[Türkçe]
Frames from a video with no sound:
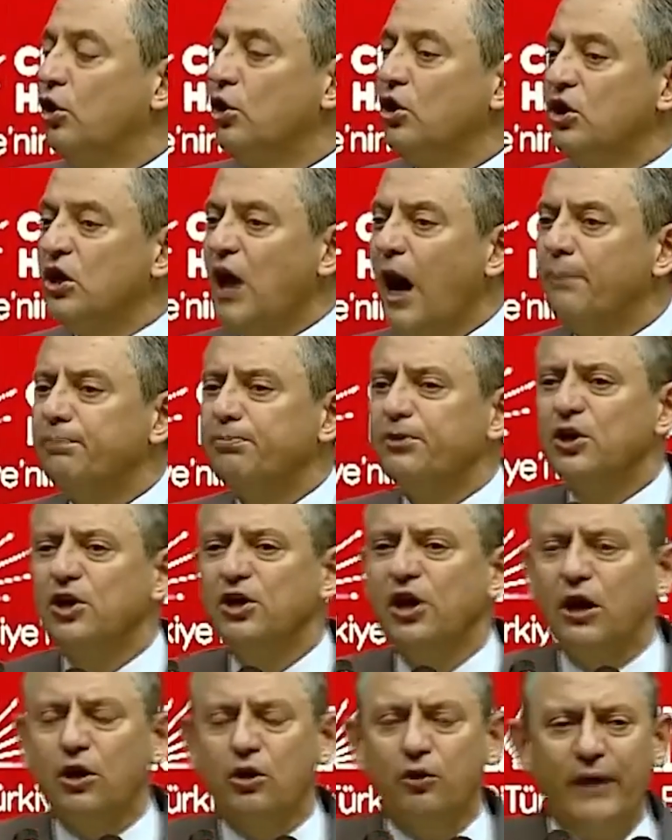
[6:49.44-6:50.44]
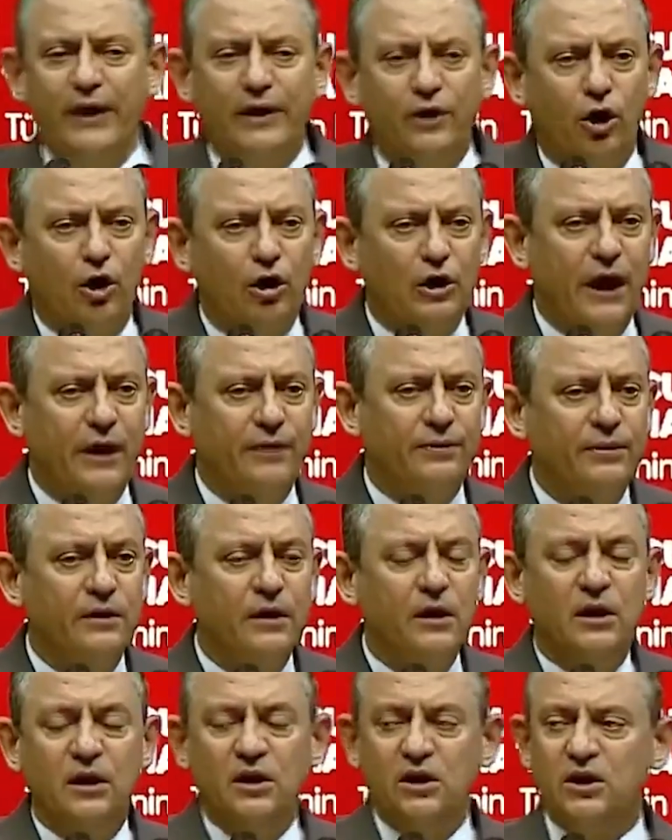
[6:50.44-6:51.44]
Yaptığına güveni olan,
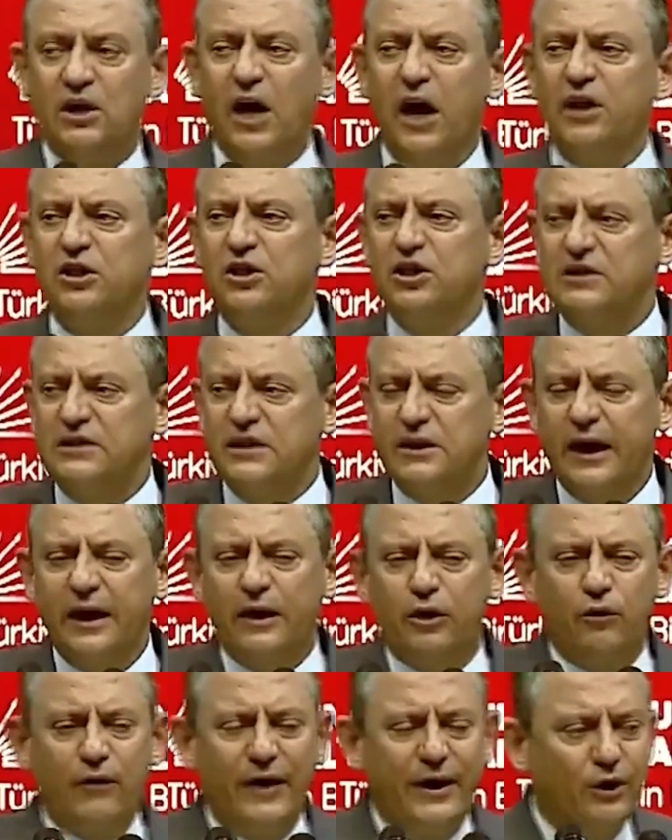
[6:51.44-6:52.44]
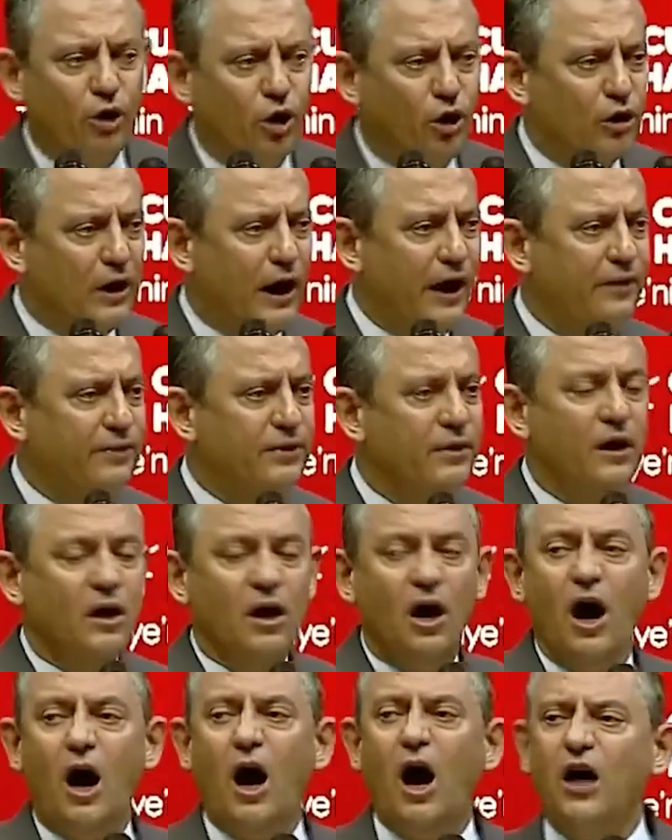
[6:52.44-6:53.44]
kendisine güveni olan,
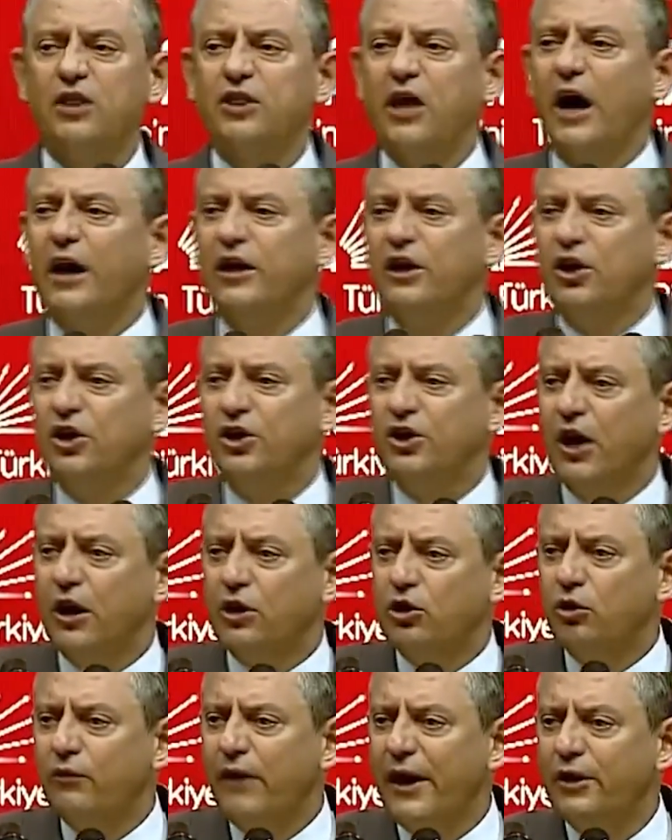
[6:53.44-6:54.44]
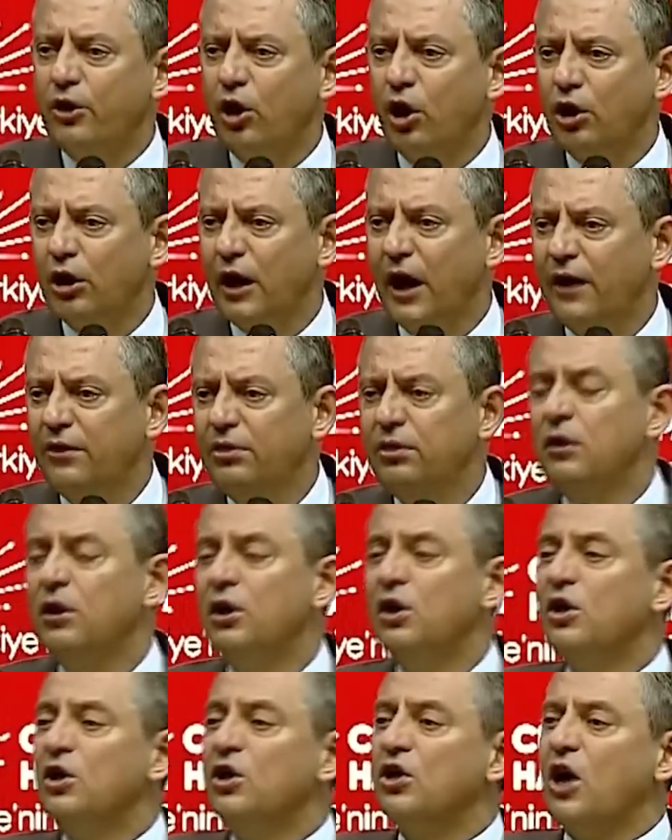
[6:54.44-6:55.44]
adaylığına güveni olan
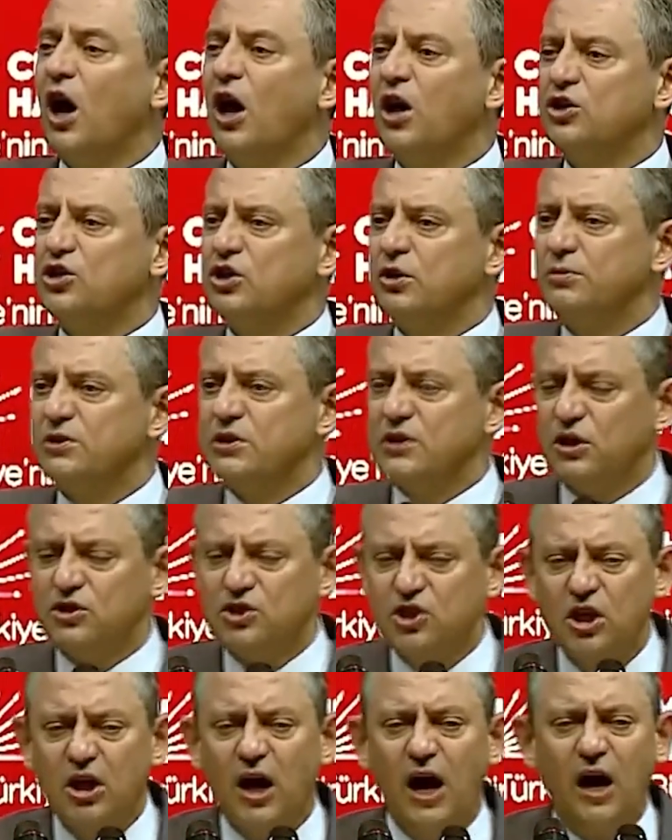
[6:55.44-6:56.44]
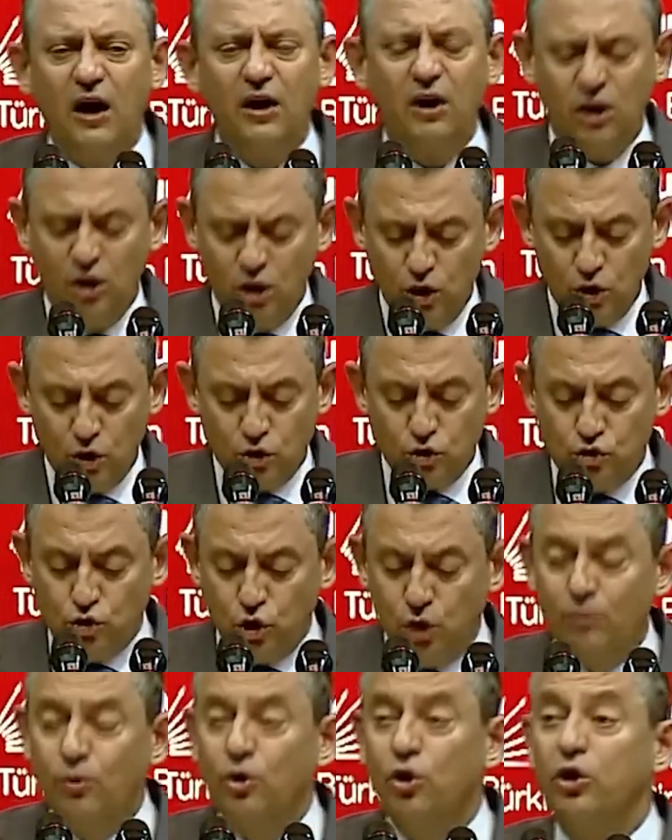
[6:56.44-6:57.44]
karşımıza çıkar.
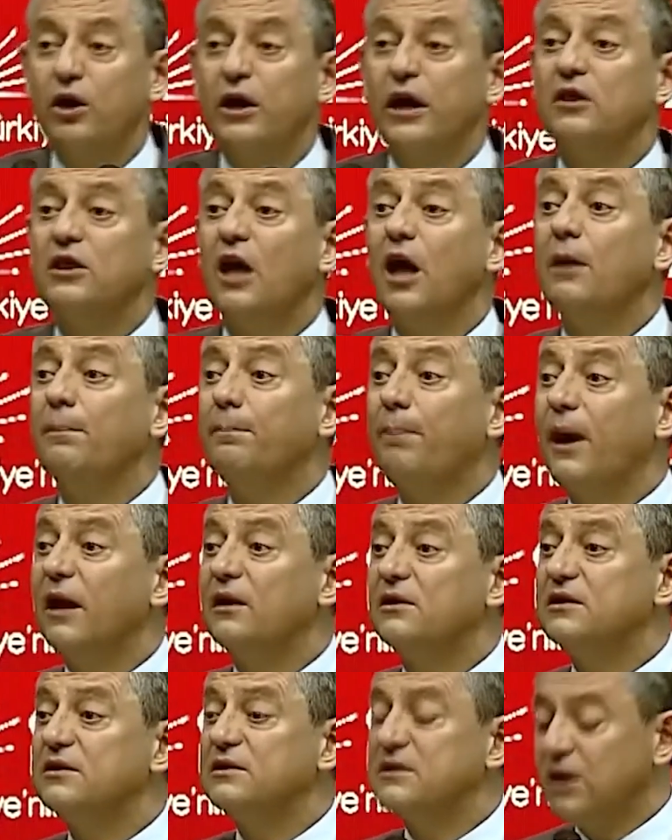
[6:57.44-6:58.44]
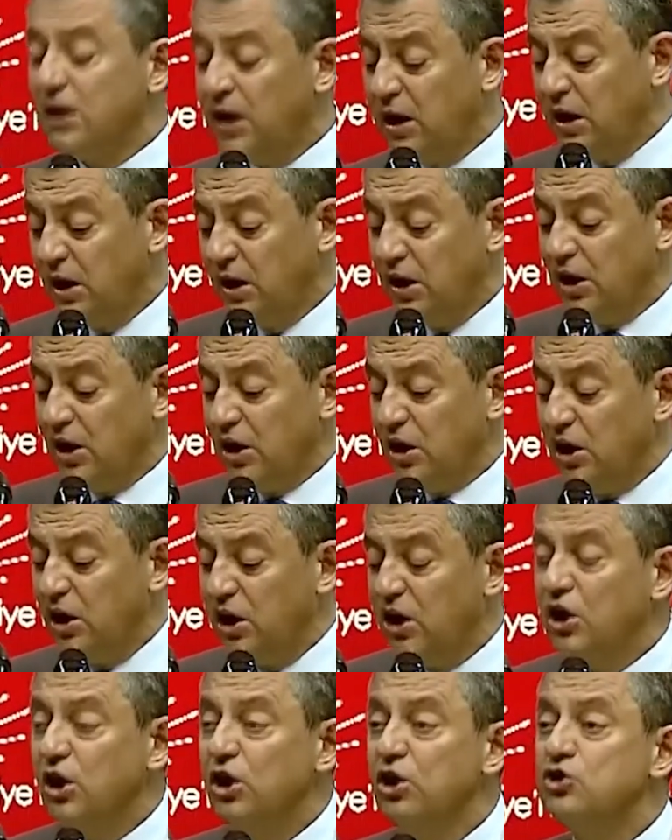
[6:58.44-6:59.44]
Cumhuriyet Halk Partisi
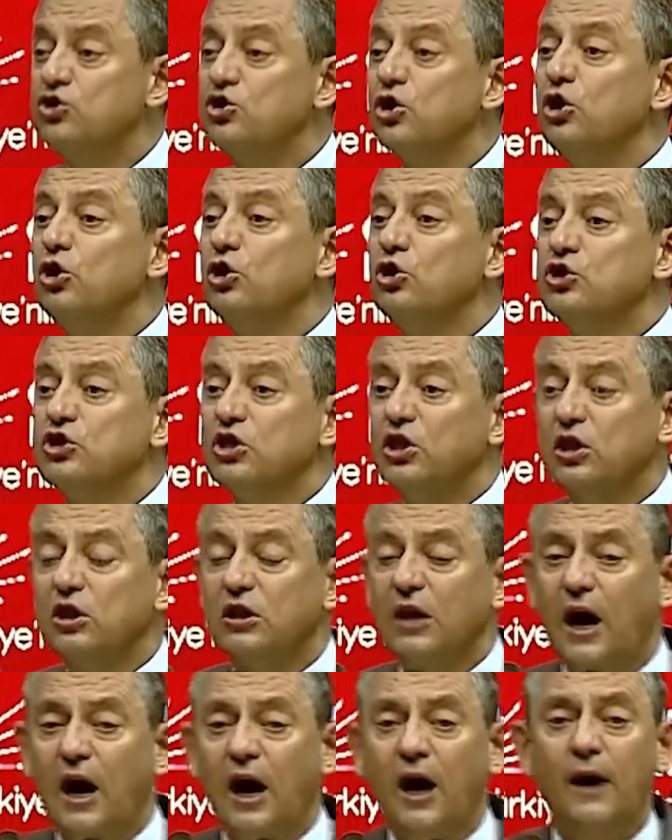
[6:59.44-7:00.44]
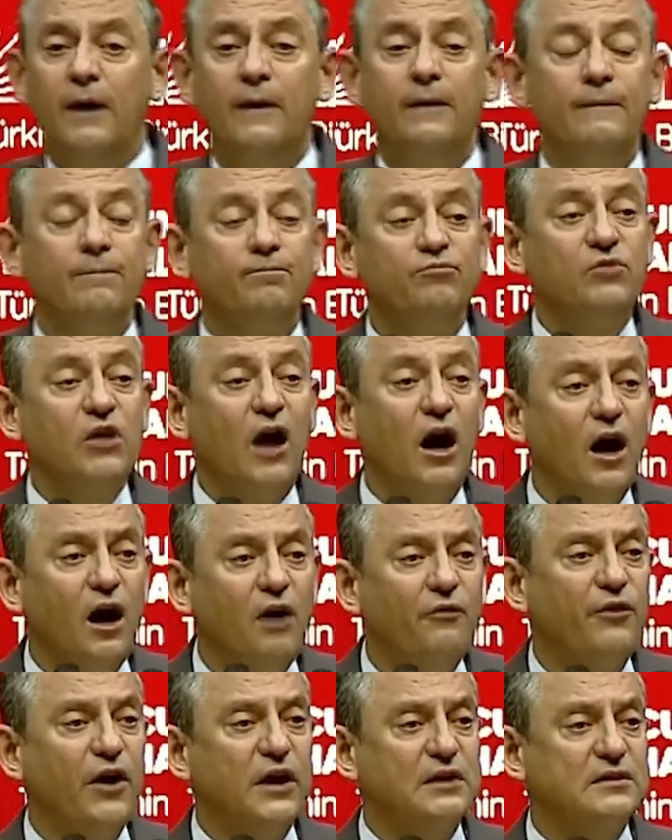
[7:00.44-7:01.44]
ikinci yüzyılda
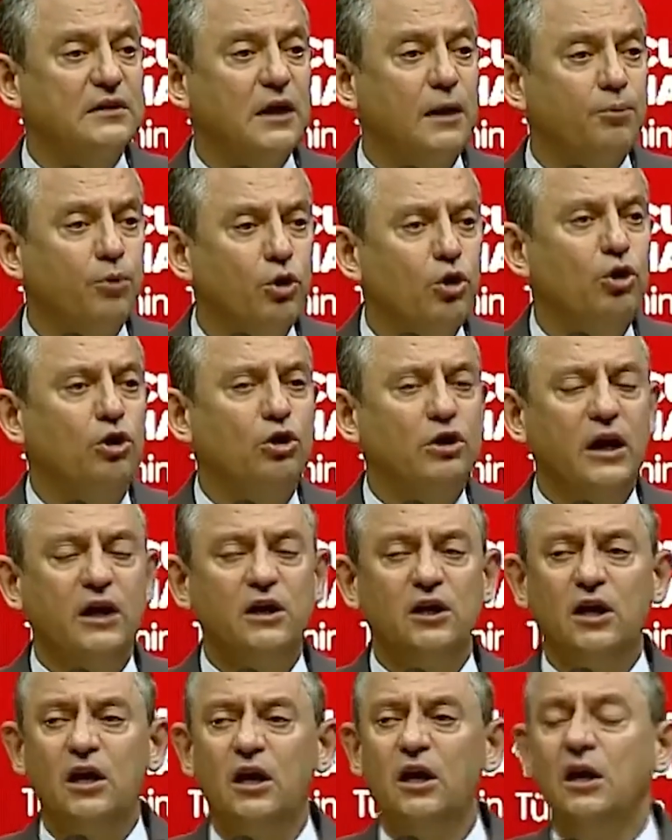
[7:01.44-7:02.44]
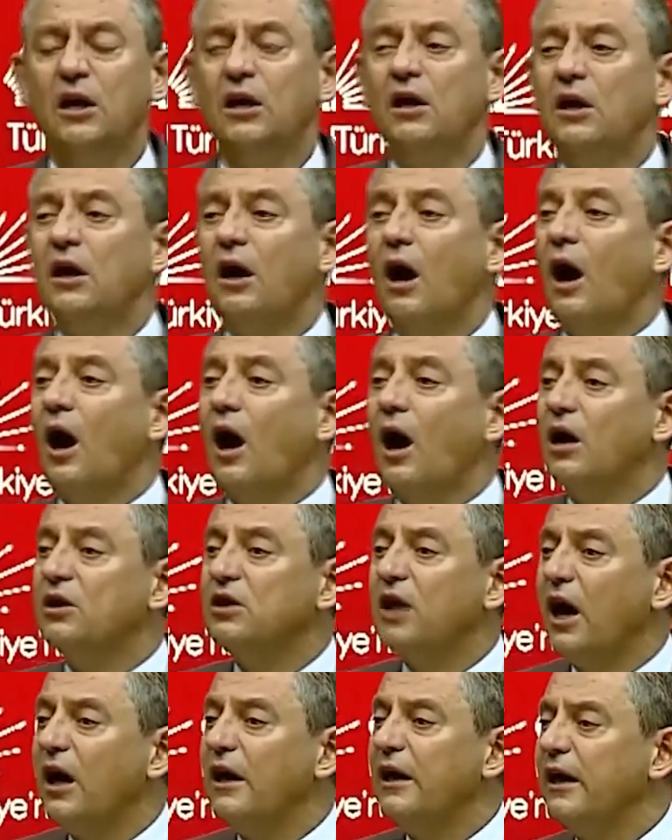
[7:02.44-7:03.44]
daha fazla bu ülkeyi
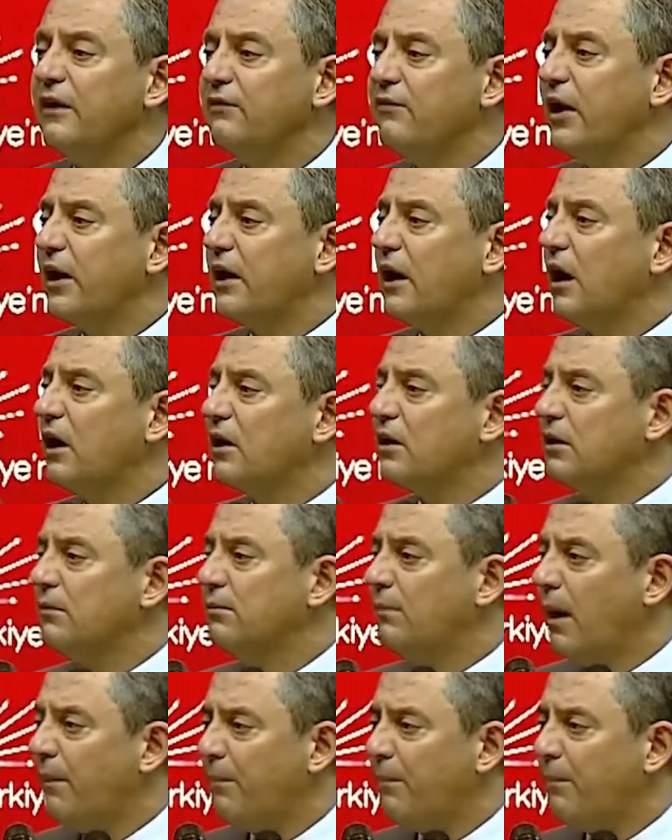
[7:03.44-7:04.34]
Adalet ve Kalkınma